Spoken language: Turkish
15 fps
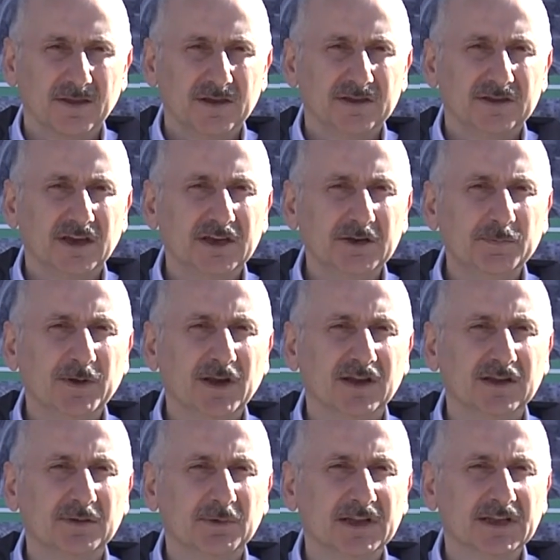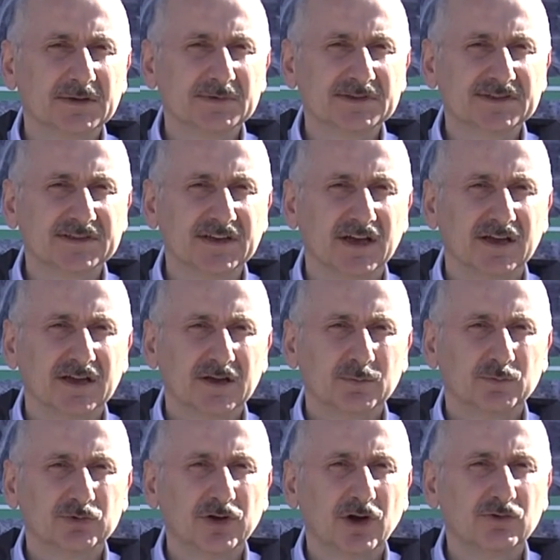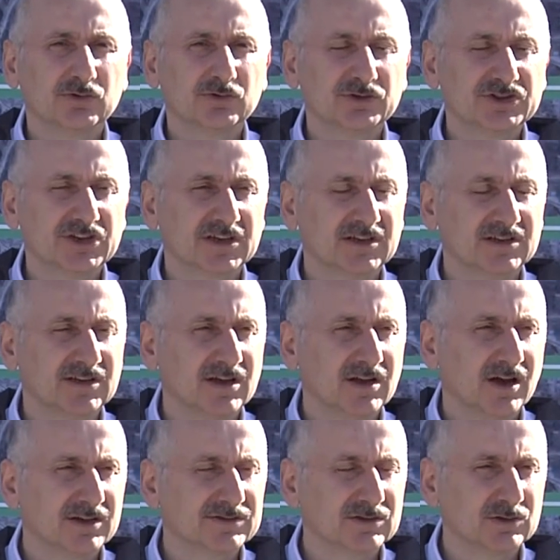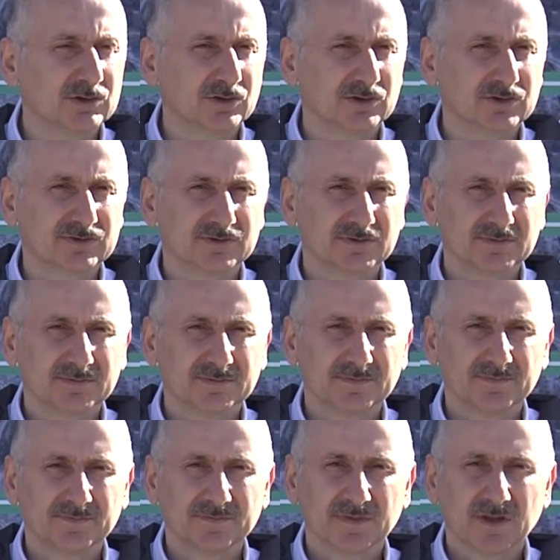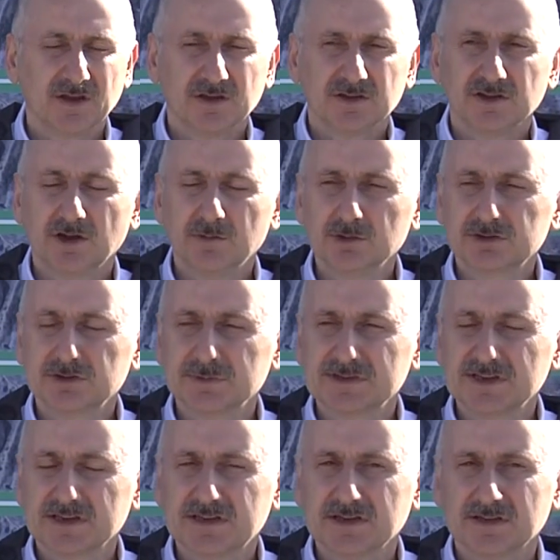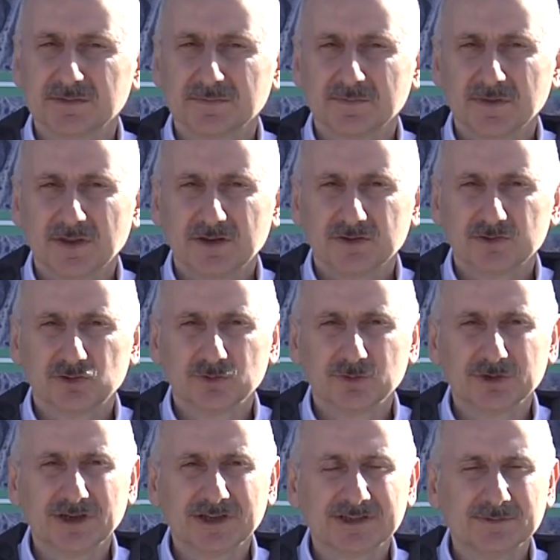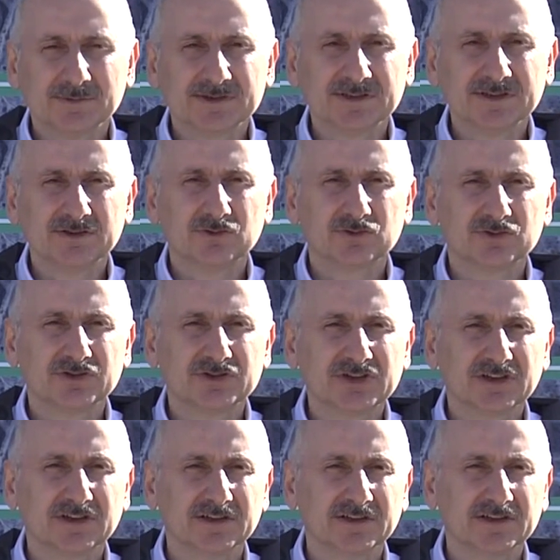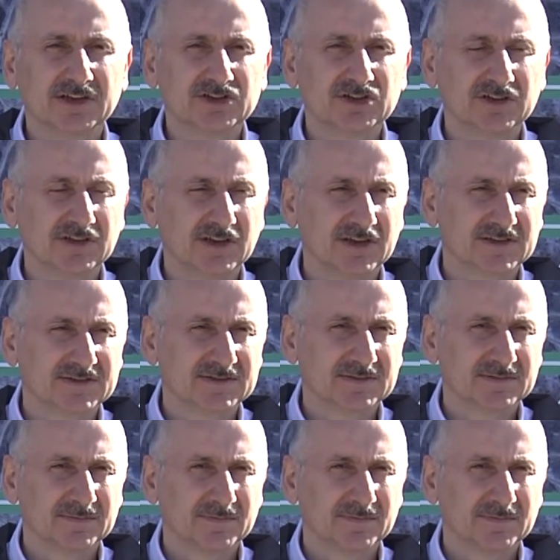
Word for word: Yeni planlamalarımızı da buna uygun şekilde hazırlıyoruz. Ne mutlu bize ki Cumhuriyetimizin 100. yılının eşiğindeyiz.